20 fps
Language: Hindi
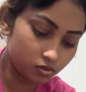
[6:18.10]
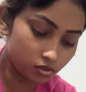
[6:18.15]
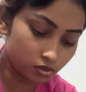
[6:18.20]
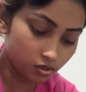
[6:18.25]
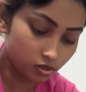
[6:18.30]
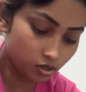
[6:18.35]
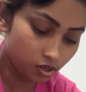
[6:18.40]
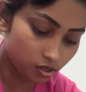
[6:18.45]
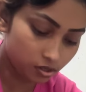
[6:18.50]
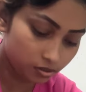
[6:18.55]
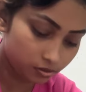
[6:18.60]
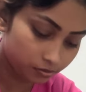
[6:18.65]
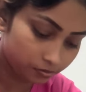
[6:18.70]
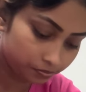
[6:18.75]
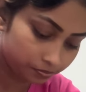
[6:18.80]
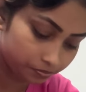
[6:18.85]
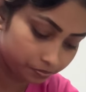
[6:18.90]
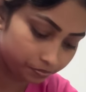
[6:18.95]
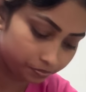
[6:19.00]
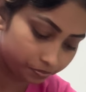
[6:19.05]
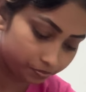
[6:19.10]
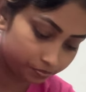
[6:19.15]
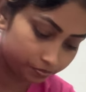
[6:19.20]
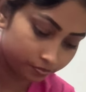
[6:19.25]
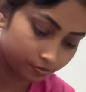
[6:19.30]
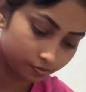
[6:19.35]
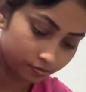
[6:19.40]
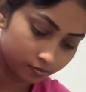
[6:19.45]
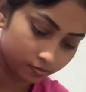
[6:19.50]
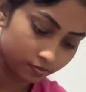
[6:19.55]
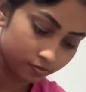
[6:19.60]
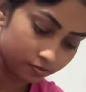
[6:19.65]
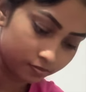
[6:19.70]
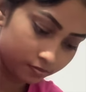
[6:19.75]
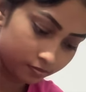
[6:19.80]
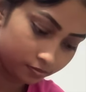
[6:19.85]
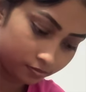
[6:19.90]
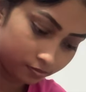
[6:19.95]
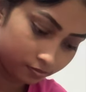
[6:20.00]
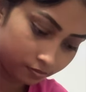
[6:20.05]
बट खुला
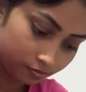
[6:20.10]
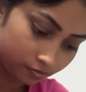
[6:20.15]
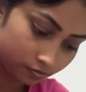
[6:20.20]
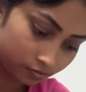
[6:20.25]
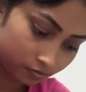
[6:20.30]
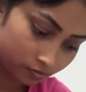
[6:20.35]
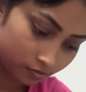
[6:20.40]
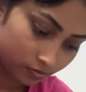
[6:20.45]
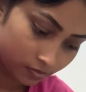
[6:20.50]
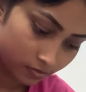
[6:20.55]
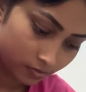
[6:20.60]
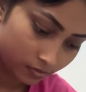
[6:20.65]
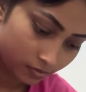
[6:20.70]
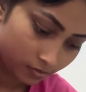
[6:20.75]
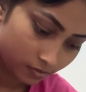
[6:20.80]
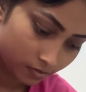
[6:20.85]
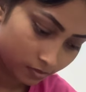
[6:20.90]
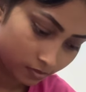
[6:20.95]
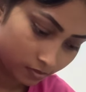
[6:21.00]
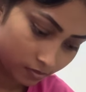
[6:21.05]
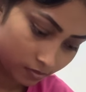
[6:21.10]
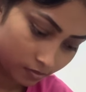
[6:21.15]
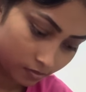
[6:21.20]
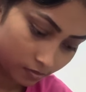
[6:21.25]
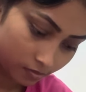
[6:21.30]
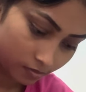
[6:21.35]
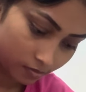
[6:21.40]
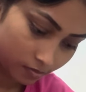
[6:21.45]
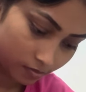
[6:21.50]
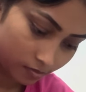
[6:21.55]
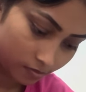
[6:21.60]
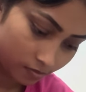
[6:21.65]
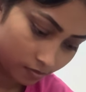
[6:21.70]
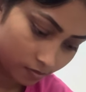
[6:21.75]
लेकिन ये क्या है